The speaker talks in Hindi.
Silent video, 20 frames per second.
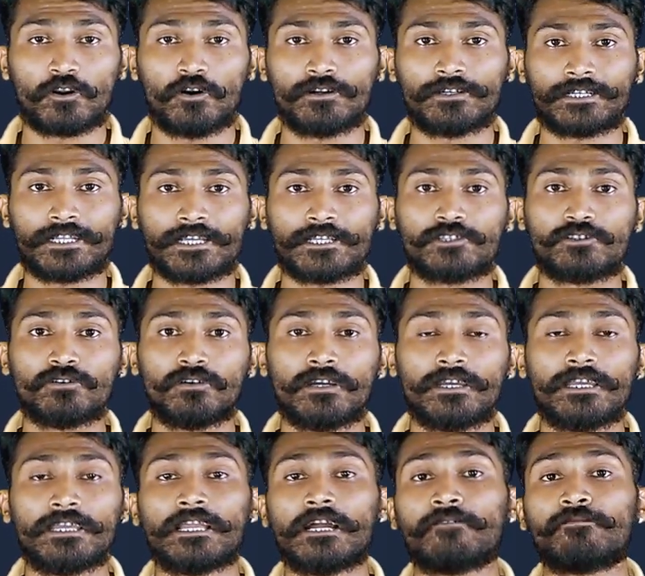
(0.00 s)
कॉन्टेक्ट जो
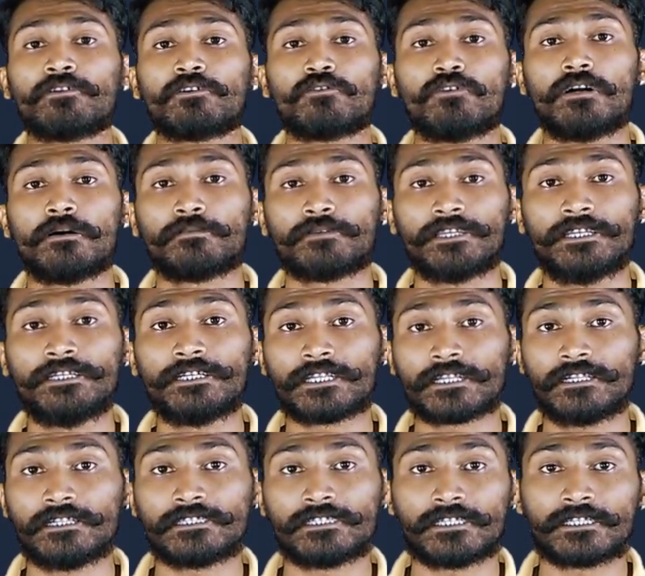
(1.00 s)
है या फिर कोई आपकी
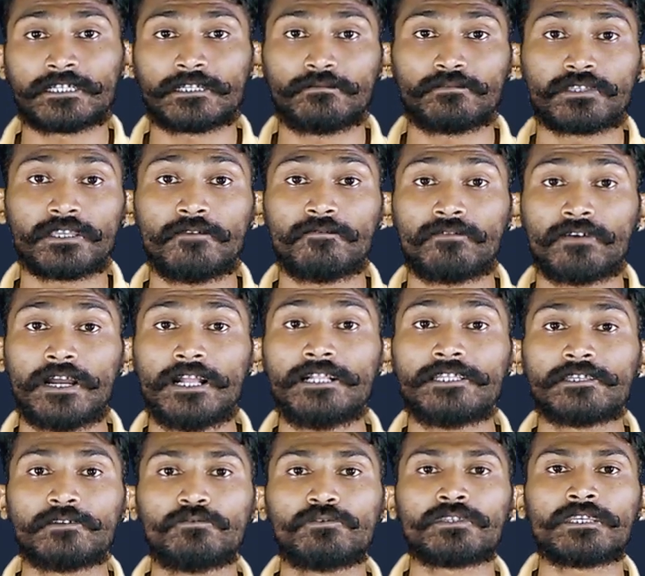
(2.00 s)
इंटरनल सिस्टम्स की
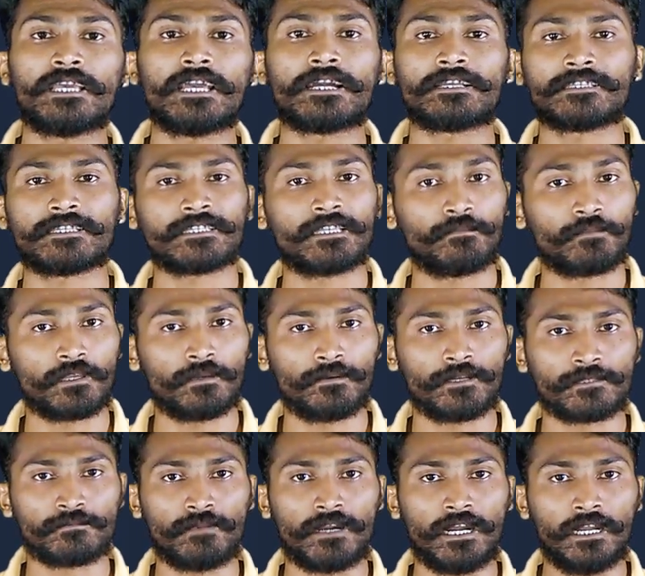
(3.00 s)
फाइल्स है उसके एक्सेस आपके
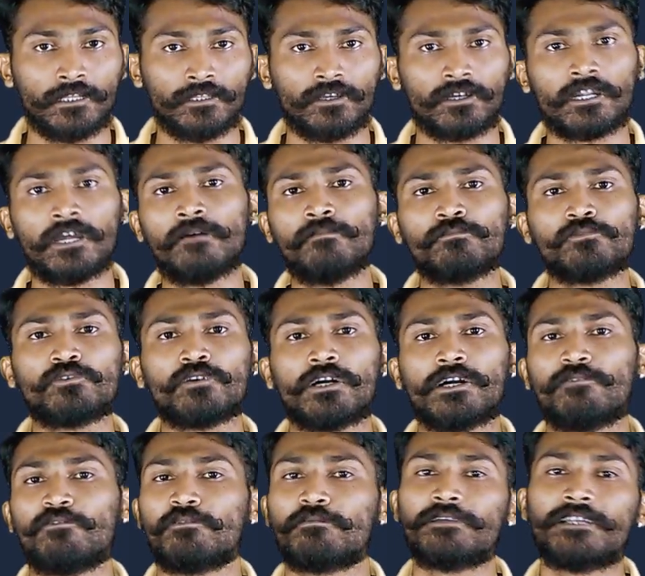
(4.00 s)
पास मांगते है और हम
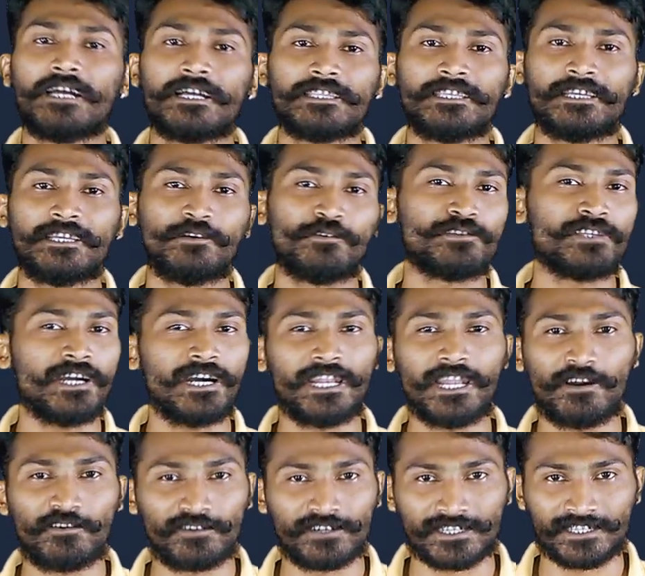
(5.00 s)
जो है वो बिना देखे उसे
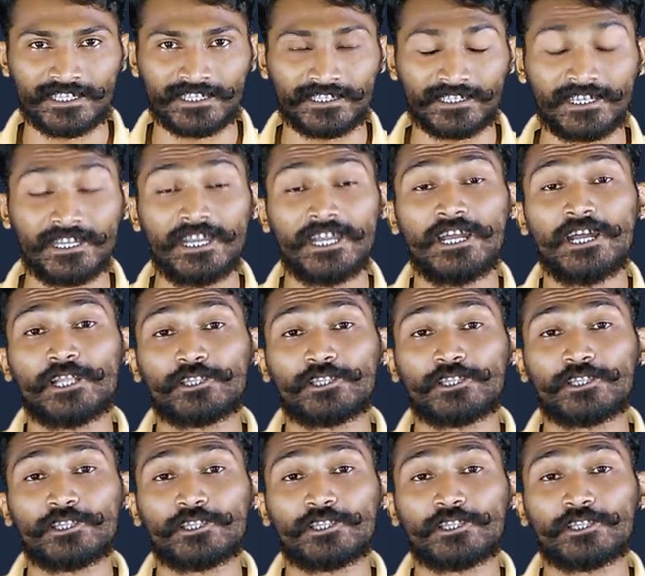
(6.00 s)
अलाउ कर देते